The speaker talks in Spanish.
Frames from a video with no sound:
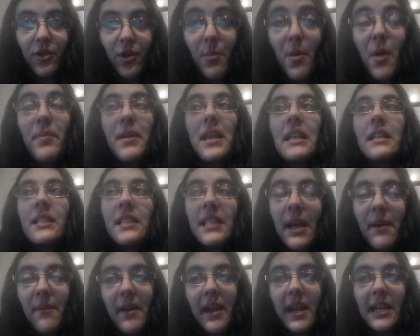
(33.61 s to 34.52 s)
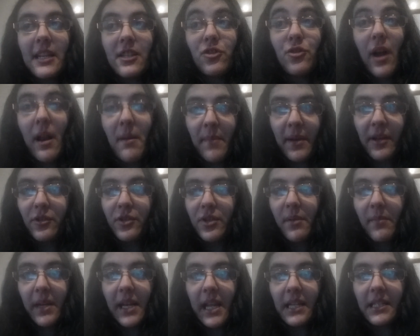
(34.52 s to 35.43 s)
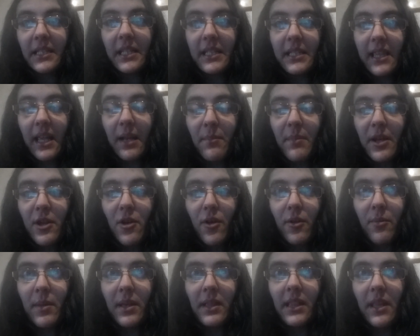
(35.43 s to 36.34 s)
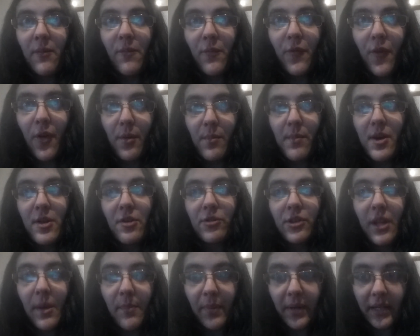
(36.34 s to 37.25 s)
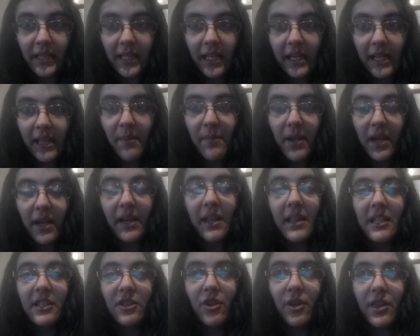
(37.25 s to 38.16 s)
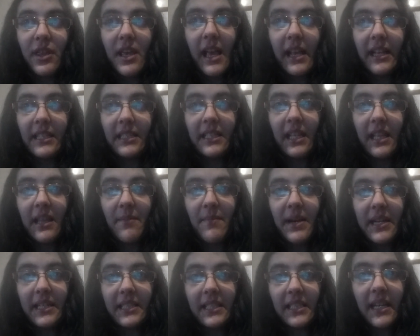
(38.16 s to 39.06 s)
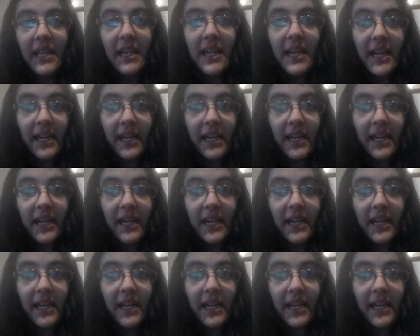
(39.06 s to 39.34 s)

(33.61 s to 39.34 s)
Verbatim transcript: Como bien sabéis, o al menos deberíais estar mayormente informados a partir de mis redes sociales y demás,